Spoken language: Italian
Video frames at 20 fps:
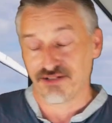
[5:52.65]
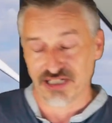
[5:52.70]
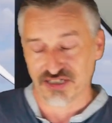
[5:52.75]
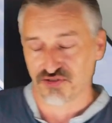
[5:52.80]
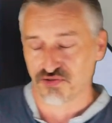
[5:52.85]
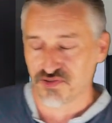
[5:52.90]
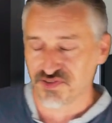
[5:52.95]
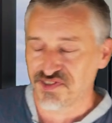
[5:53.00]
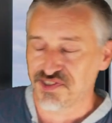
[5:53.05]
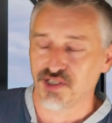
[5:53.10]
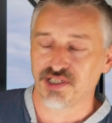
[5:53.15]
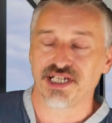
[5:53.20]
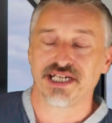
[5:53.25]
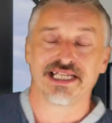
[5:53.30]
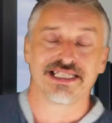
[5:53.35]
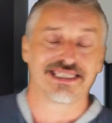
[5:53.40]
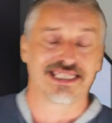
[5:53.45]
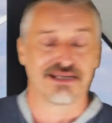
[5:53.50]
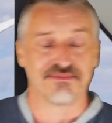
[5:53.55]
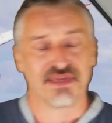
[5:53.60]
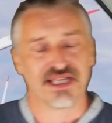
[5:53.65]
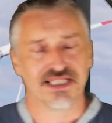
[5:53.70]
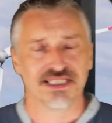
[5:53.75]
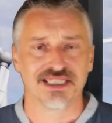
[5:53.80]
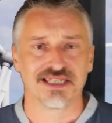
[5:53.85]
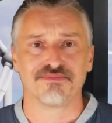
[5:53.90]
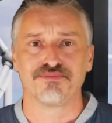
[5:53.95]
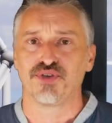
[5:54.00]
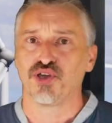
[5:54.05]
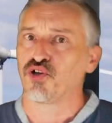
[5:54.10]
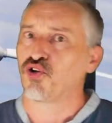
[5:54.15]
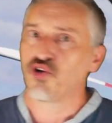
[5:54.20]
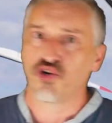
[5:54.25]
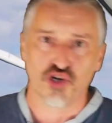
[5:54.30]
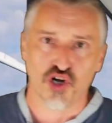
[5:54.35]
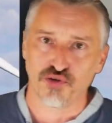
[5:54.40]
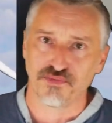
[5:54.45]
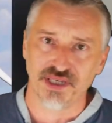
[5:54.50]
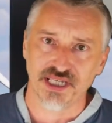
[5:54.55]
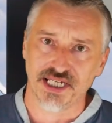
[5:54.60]
è una soluzione nettamente più
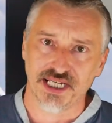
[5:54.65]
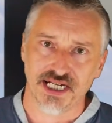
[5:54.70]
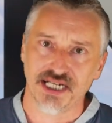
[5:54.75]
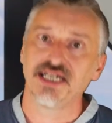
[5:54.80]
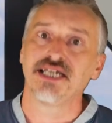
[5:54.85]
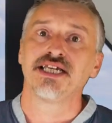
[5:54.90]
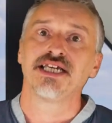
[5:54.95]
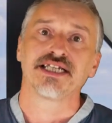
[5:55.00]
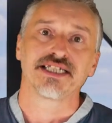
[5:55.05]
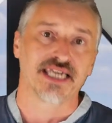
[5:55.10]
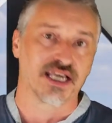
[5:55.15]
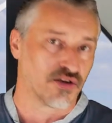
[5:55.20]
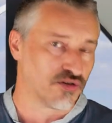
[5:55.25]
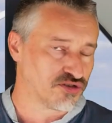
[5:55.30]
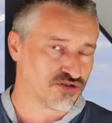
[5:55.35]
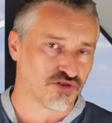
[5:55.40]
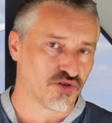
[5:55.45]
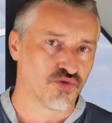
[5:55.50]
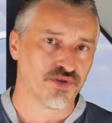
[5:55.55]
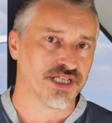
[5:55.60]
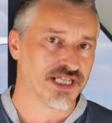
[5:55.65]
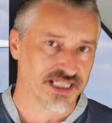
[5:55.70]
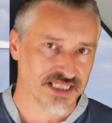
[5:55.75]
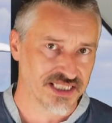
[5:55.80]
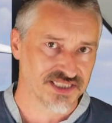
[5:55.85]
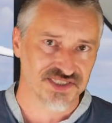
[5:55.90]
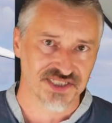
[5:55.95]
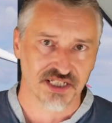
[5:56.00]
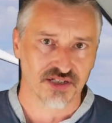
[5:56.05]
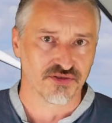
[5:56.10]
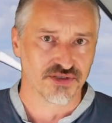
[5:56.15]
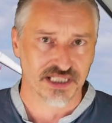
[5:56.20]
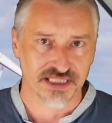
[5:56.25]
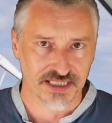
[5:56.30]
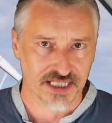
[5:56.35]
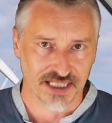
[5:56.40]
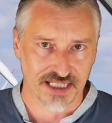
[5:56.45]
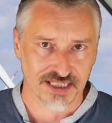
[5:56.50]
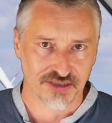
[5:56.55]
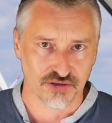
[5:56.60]
economica che costruire davvero un
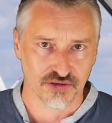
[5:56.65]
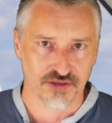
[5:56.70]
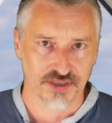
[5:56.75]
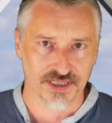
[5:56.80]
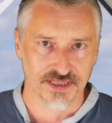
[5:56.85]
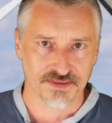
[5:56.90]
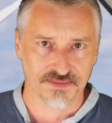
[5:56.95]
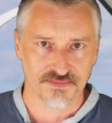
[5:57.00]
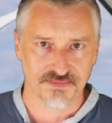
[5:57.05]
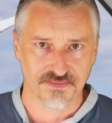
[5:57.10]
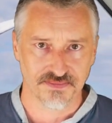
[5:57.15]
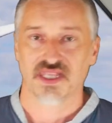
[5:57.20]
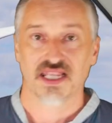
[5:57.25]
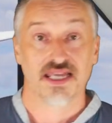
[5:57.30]
alternatore.